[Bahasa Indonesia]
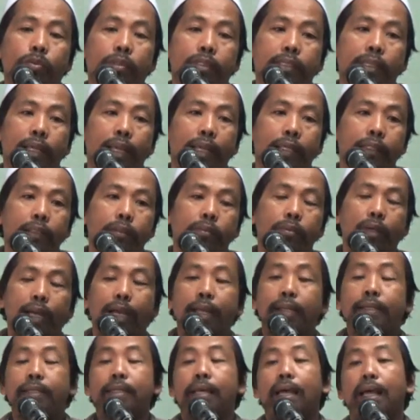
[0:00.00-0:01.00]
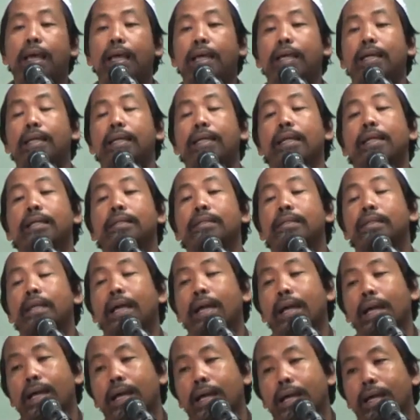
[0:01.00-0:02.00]
dunia itu ada
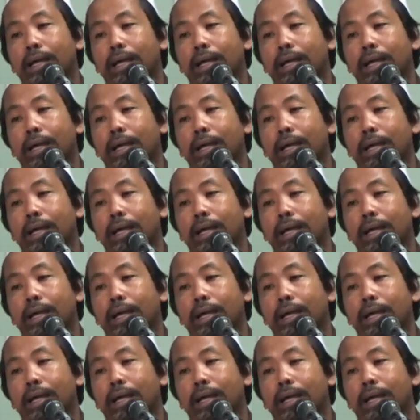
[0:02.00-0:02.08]
akhirnya.